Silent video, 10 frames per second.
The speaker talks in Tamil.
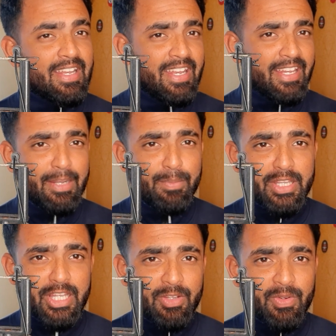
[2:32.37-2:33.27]
கிரிக்கெட்டை
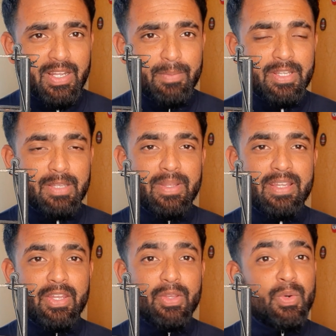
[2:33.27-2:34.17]
பொறுத்தளவு எல்லா பேத்துக்குமே
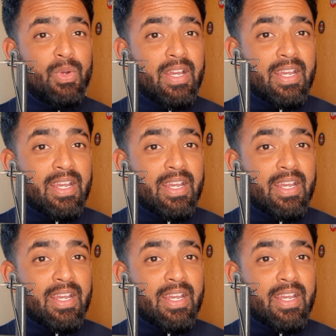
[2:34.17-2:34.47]
தெரியும்